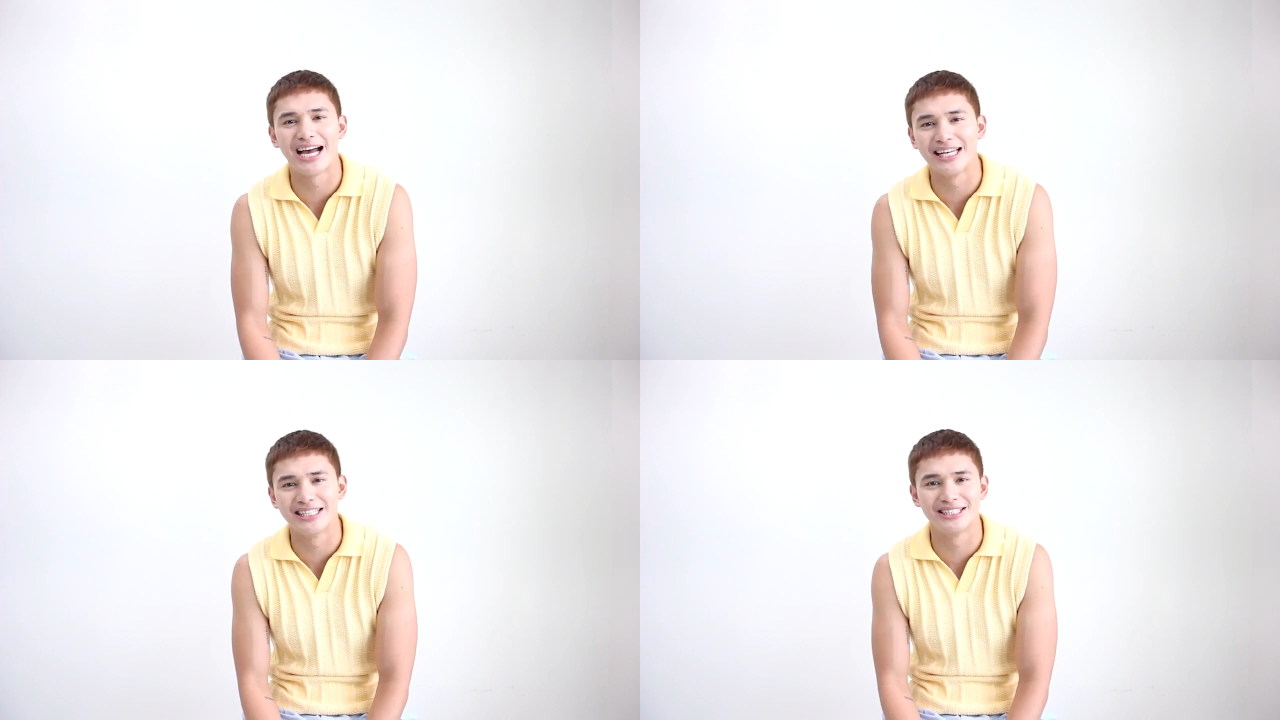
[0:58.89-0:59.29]

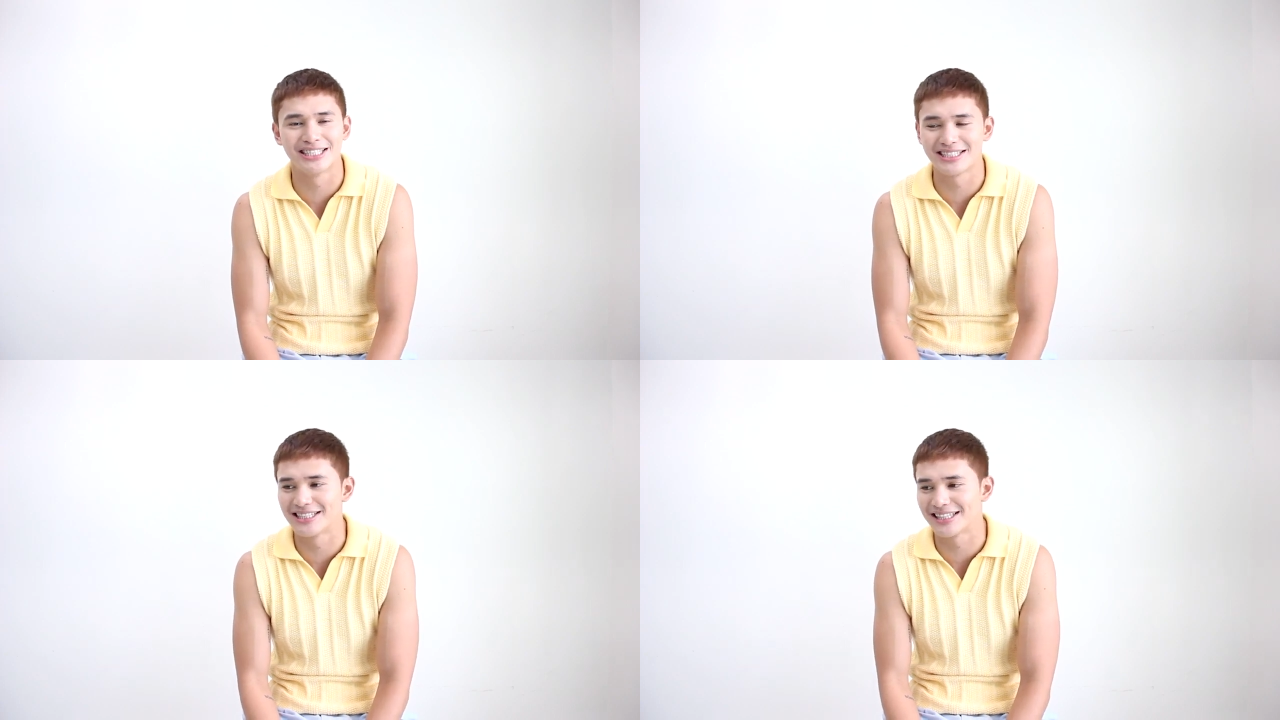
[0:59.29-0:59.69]

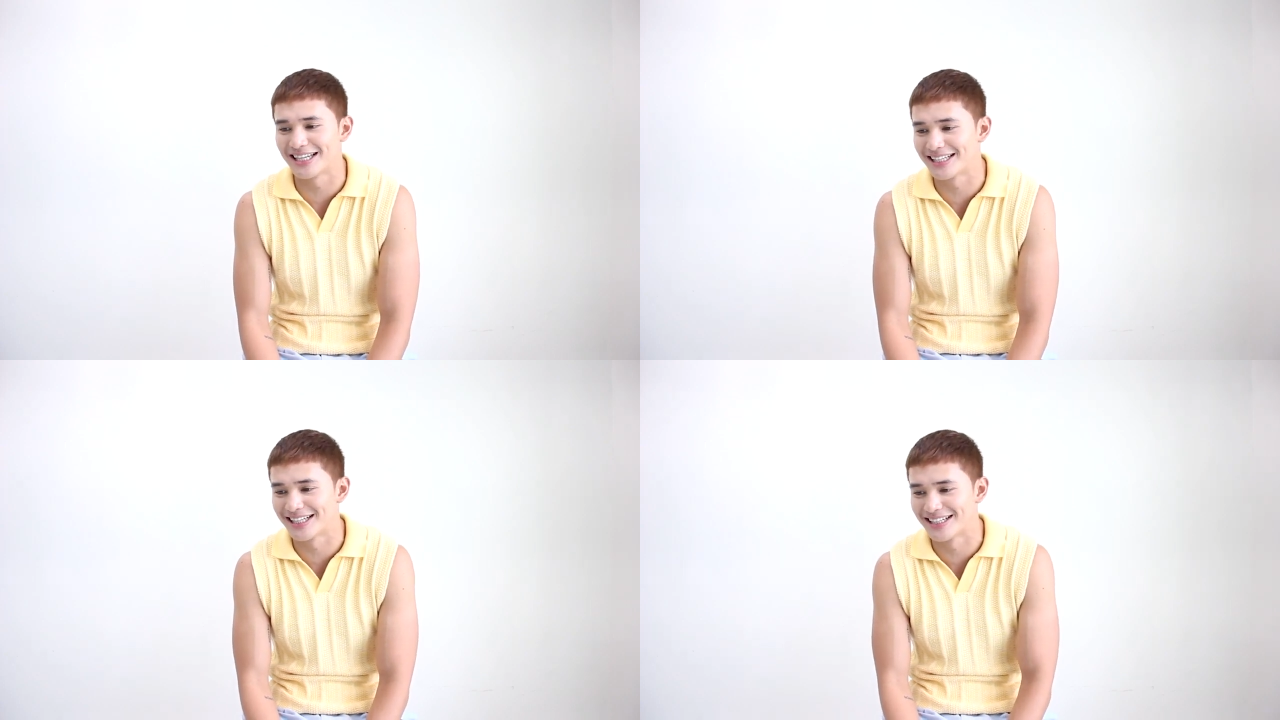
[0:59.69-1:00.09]
challenges na
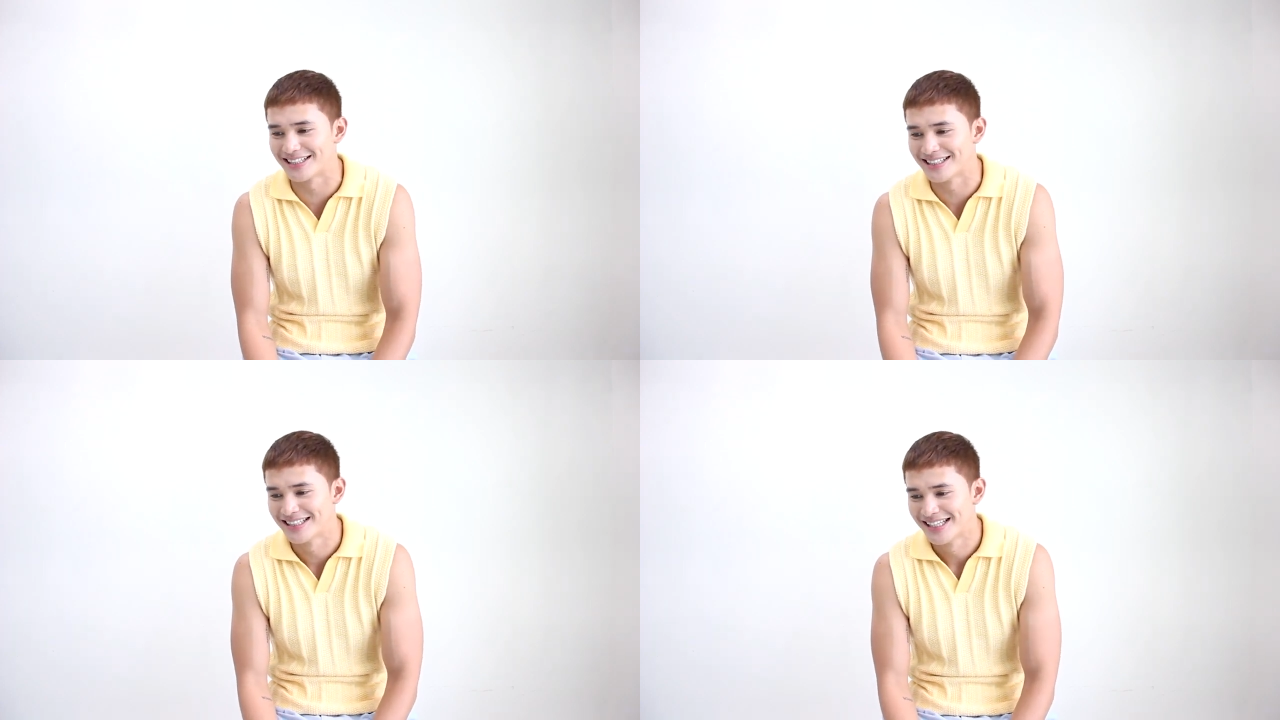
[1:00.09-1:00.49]

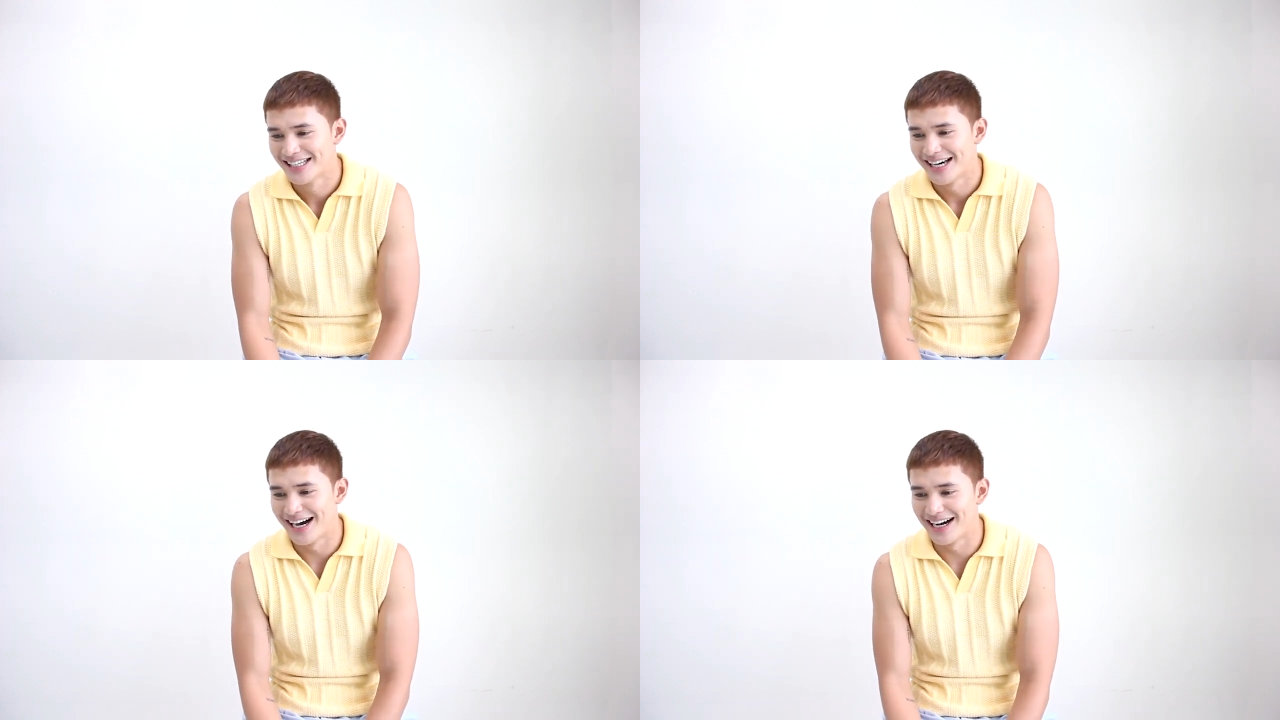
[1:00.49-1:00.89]
talagang
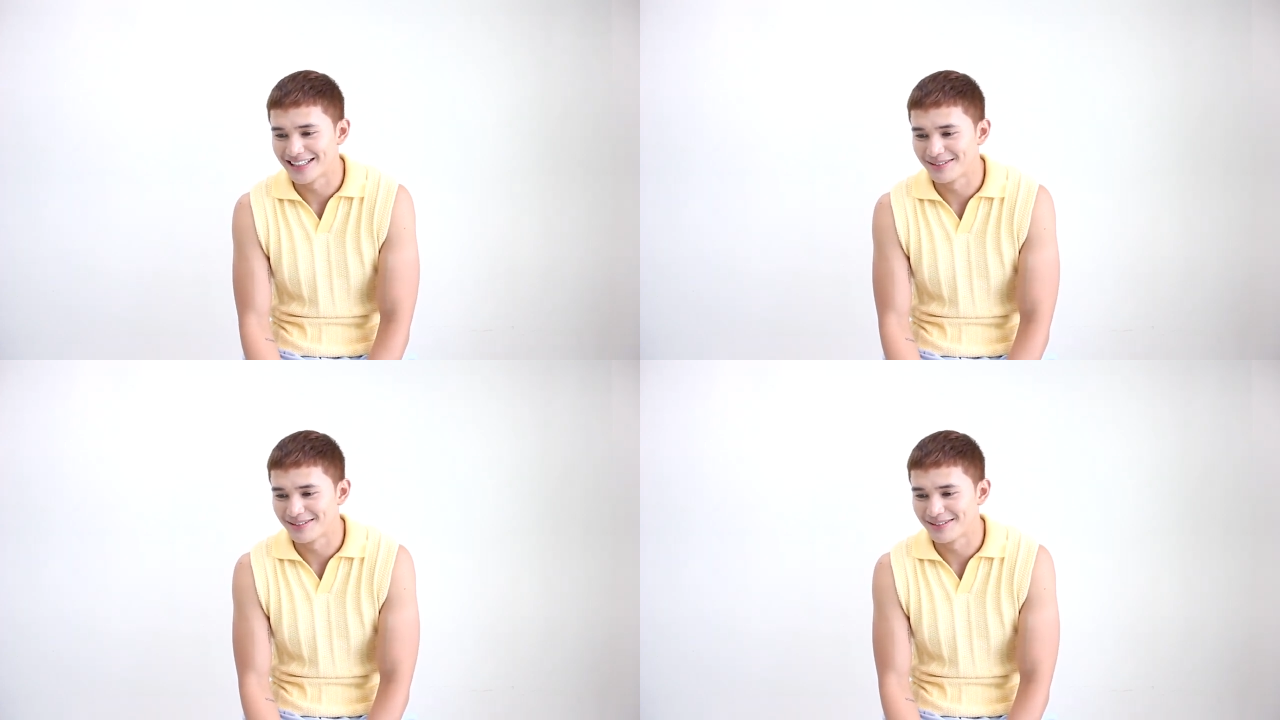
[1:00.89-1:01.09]
uh,